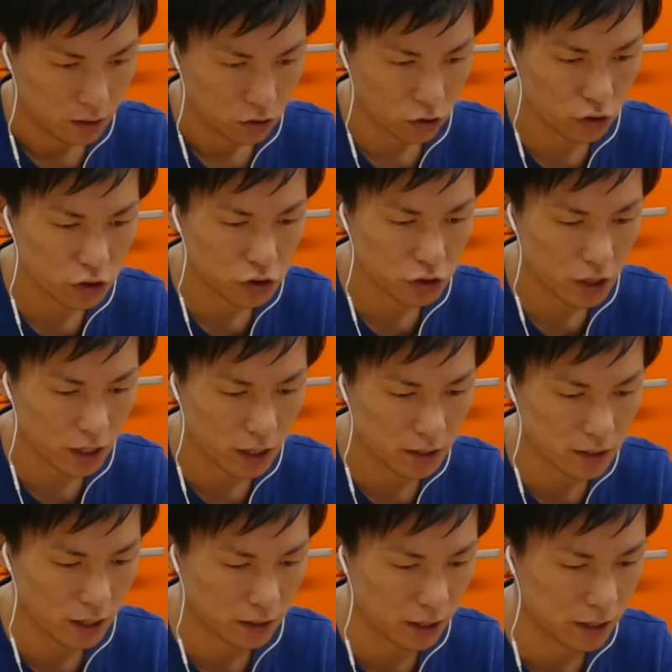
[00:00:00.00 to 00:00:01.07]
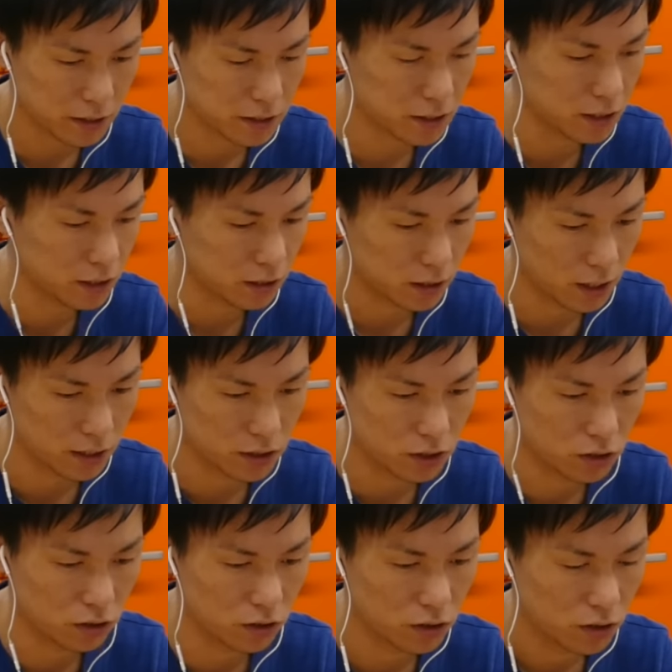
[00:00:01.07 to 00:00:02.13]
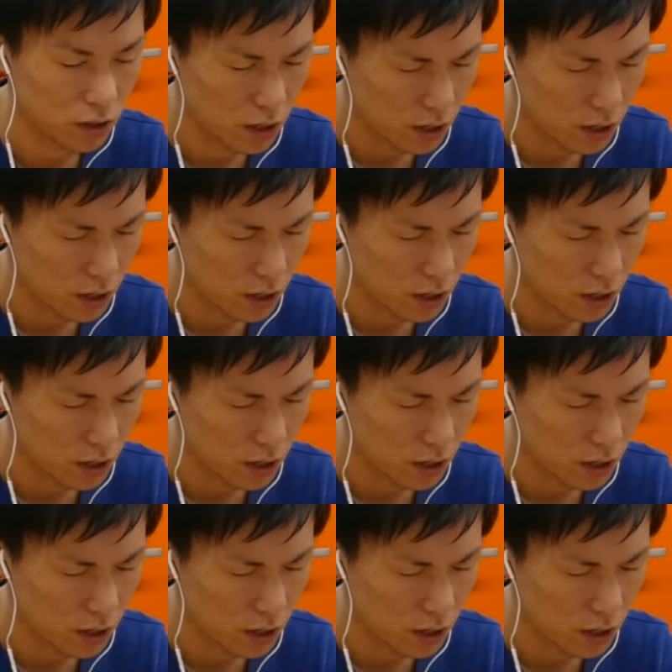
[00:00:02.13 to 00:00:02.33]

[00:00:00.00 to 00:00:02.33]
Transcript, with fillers: 特殊でかつ新しい感じの